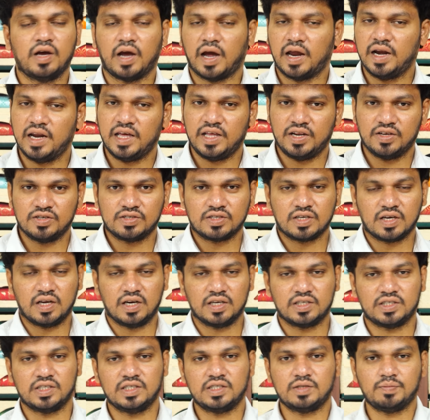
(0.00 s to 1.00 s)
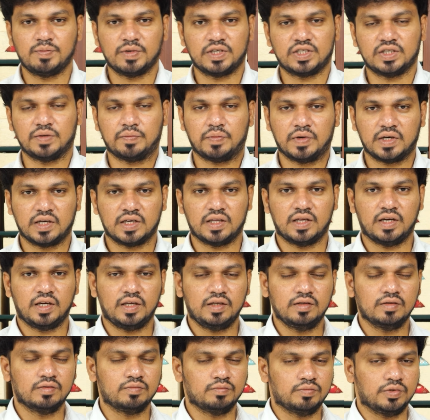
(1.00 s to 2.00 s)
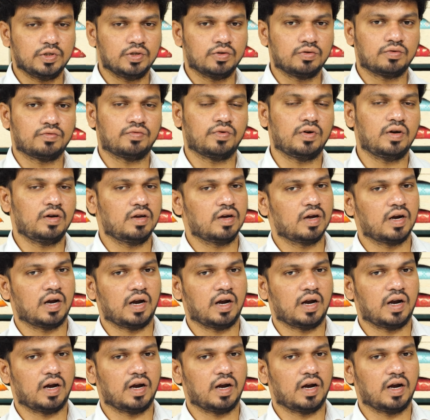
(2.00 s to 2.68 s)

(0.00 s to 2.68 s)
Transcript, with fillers: అండ్ ఈరోజు కలెక్షన్స్ మీకు చెప్పాను కదండి బ్యూటిఫుల్